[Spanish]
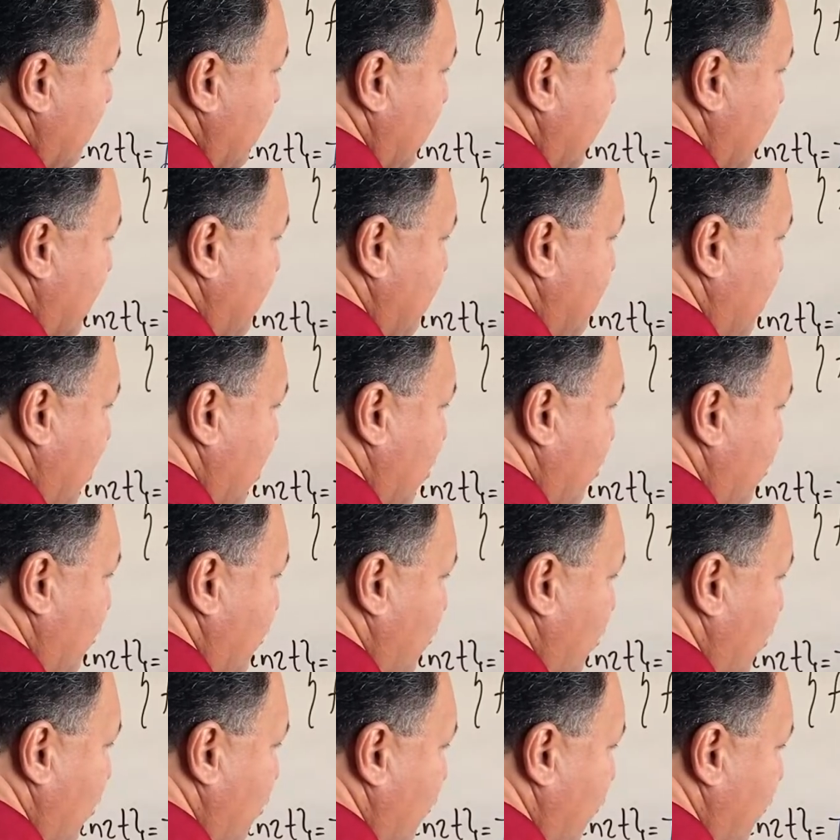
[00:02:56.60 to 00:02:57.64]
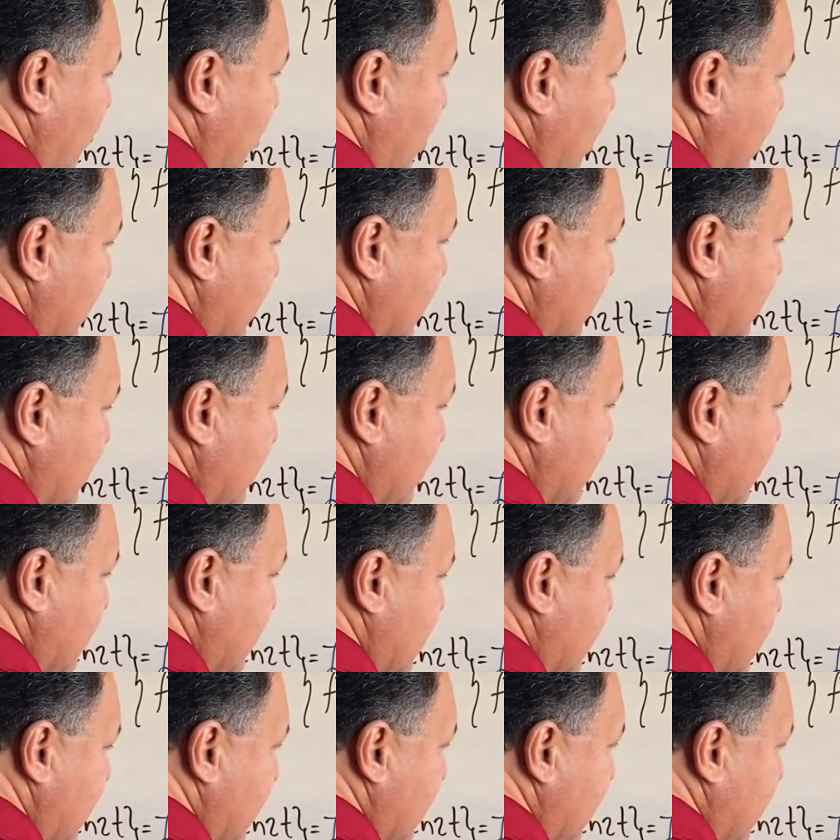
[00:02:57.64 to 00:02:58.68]
Aquí me quedó un poco fea
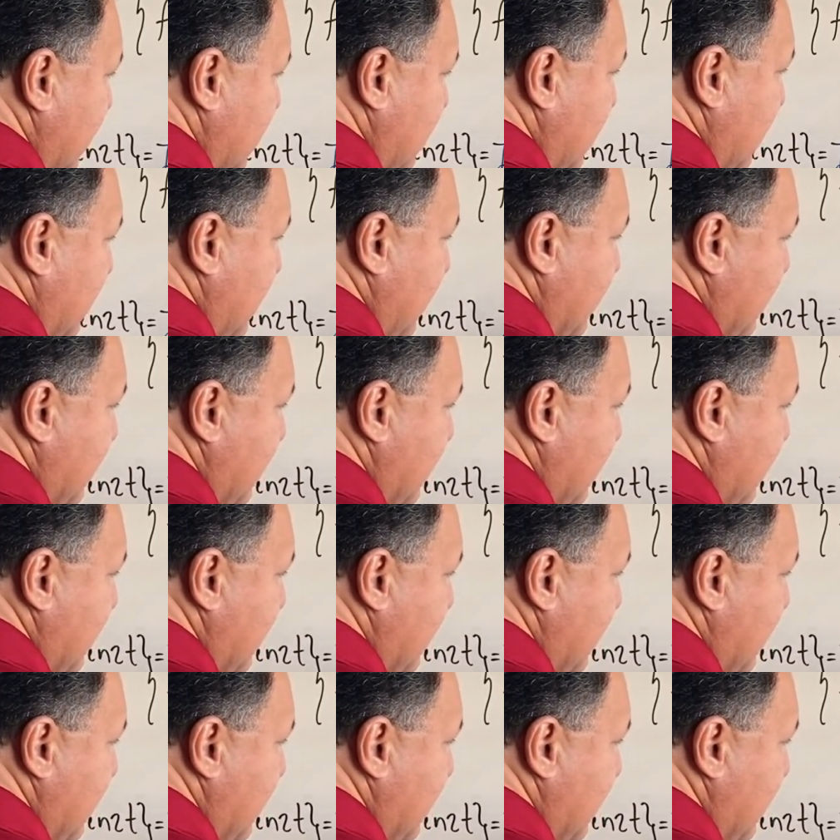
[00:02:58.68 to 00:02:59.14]
la